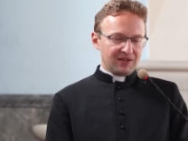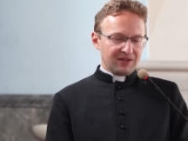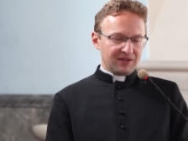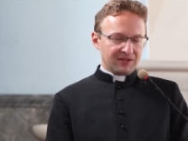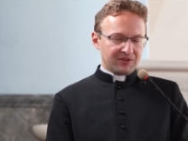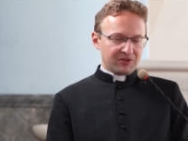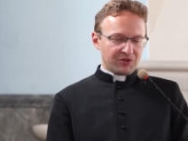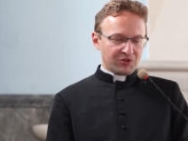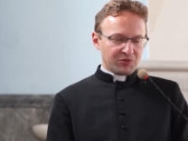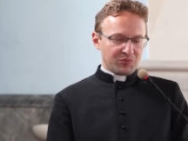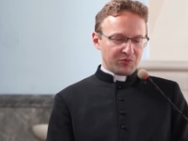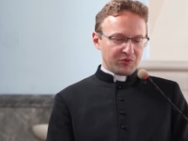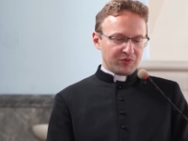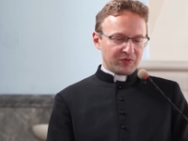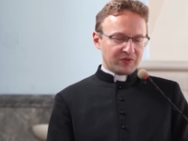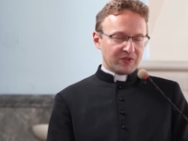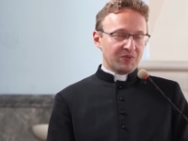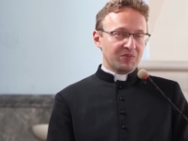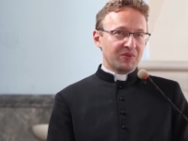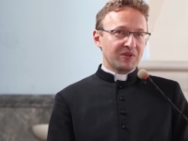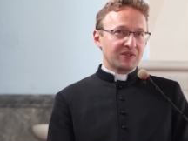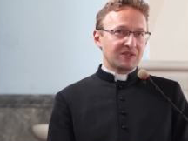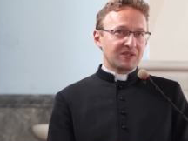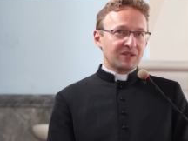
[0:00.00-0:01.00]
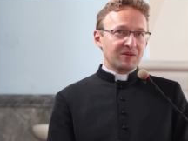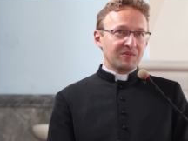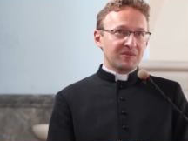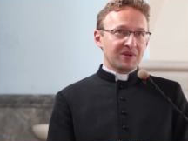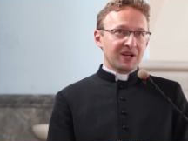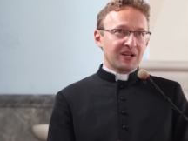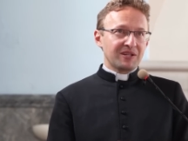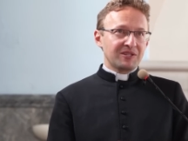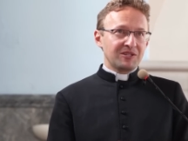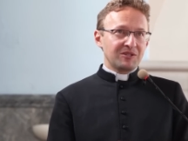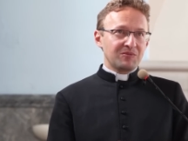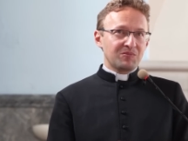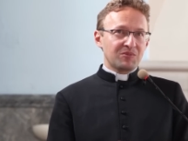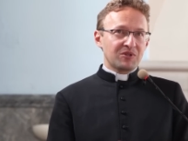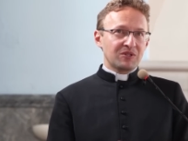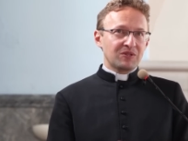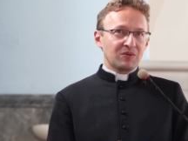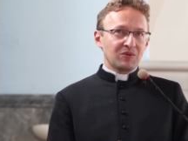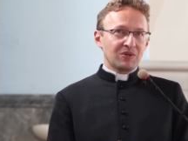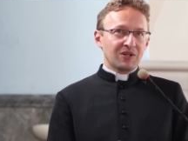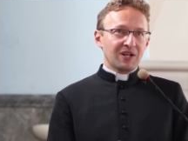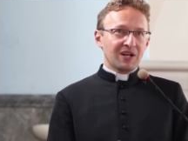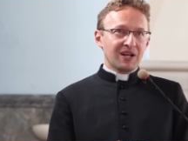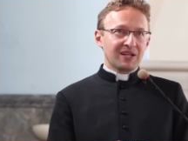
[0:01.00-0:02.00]
Ktoś mógł sobie z tym radzić przez
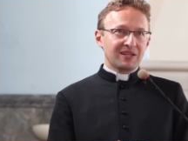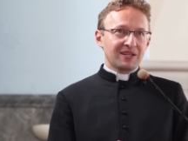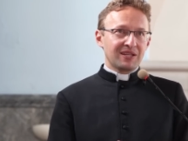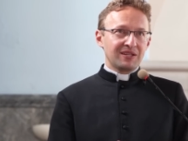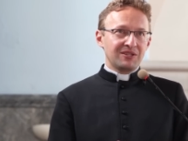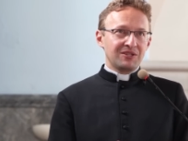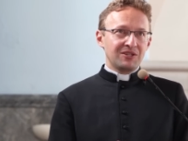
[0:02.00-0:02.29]
długie lata,